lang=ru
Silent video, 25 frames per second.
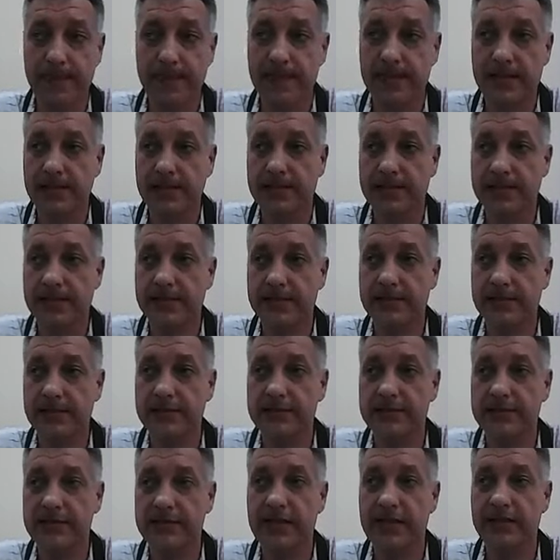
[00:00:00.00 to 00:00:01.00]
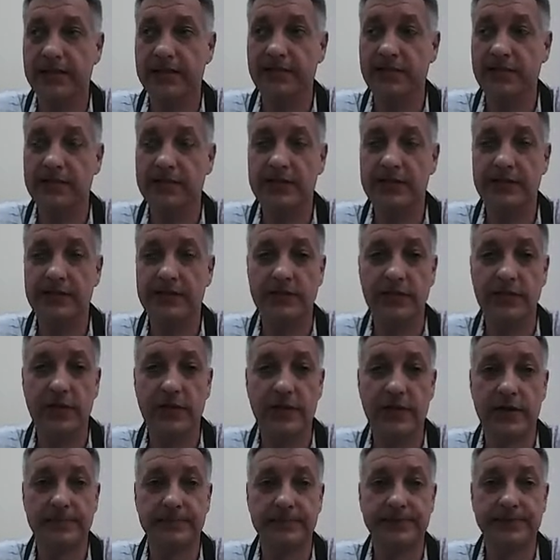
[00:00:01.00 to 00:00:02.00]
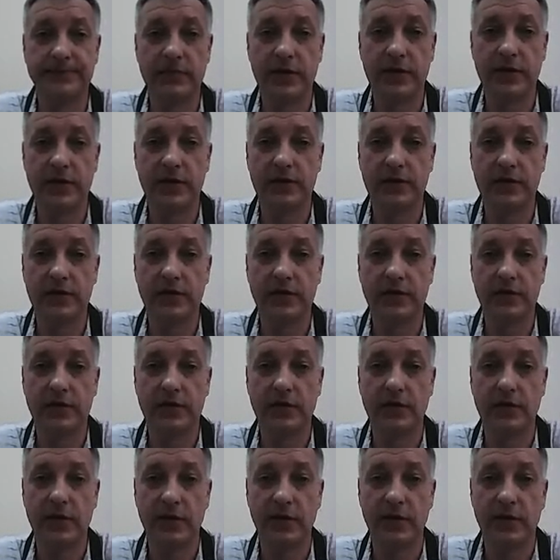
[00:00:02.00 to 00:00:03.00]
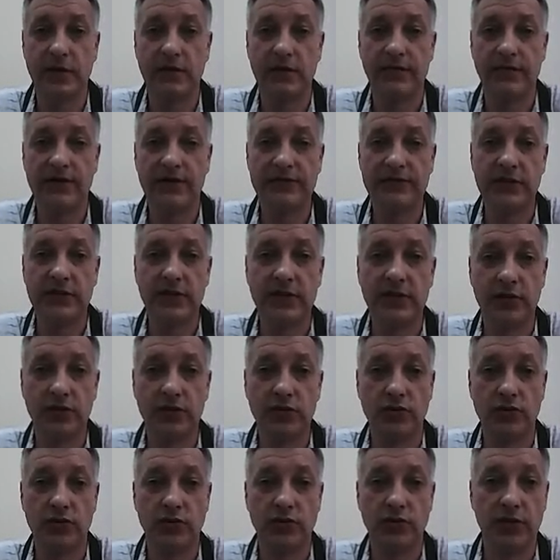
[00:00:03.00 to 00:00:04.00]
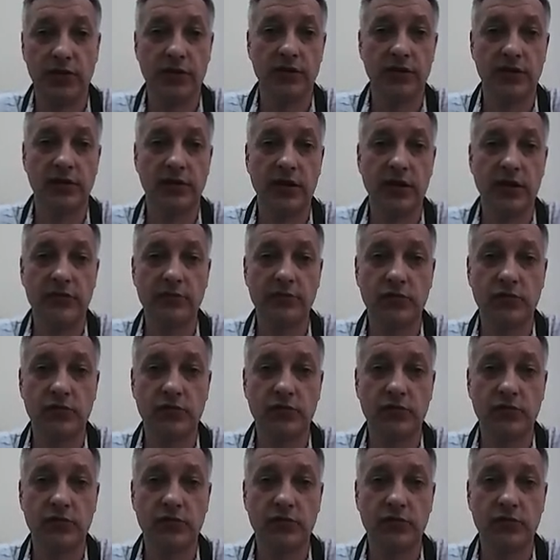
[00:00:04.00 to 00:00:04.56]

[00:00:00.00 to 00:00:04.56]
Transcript: Э, соответственно, э, во всех регионах это глава